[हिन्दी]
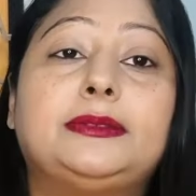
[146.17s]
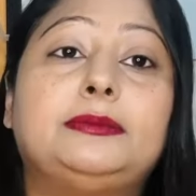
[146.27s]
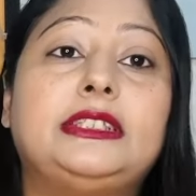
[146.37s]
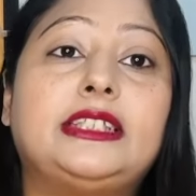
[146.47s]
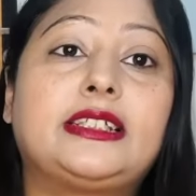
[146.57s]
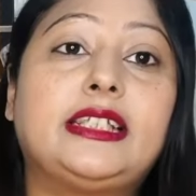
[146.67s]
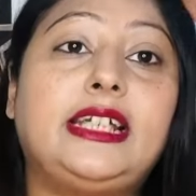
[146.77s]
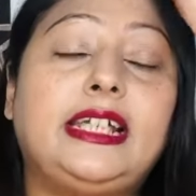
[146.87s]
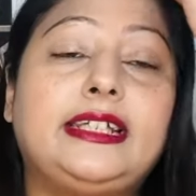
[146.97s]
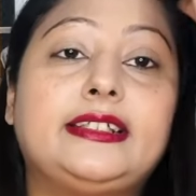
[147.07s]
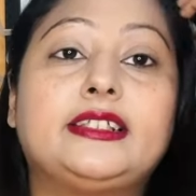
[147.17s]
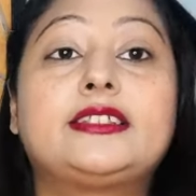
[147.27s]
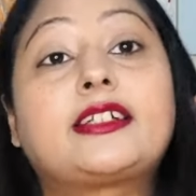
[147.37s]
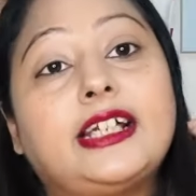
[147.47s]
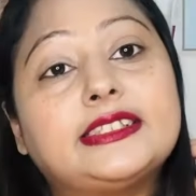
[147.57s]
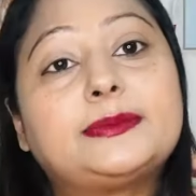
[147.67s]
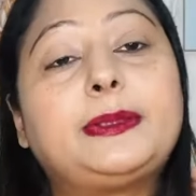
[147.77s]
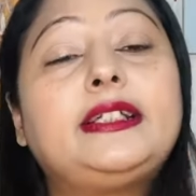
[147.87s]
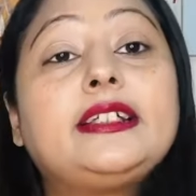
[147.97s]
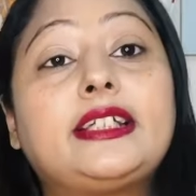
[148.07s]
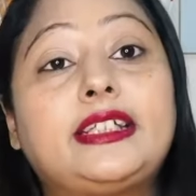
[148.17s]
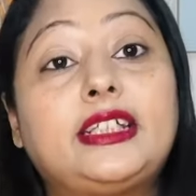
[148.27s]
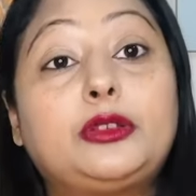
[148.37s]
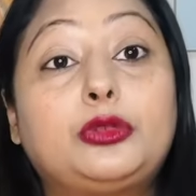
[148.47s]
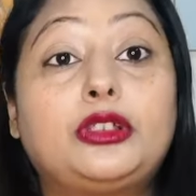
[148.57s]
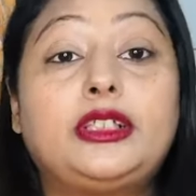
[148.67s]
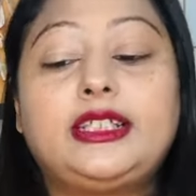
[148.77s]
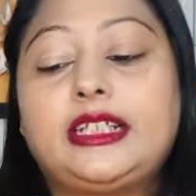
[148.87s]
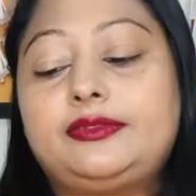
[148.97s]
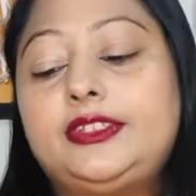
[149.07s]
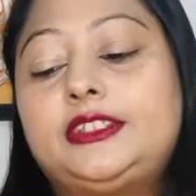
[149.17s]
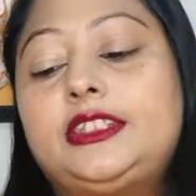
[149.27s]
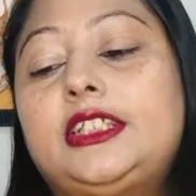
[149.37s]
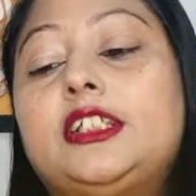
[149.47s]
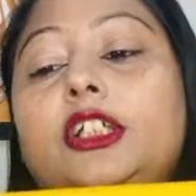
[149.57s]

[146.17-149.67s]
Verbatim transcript: में मिल जाता है एंड ट्रांसपेरेंट नहीं है क्वालिटी काफ़ी अच्छी है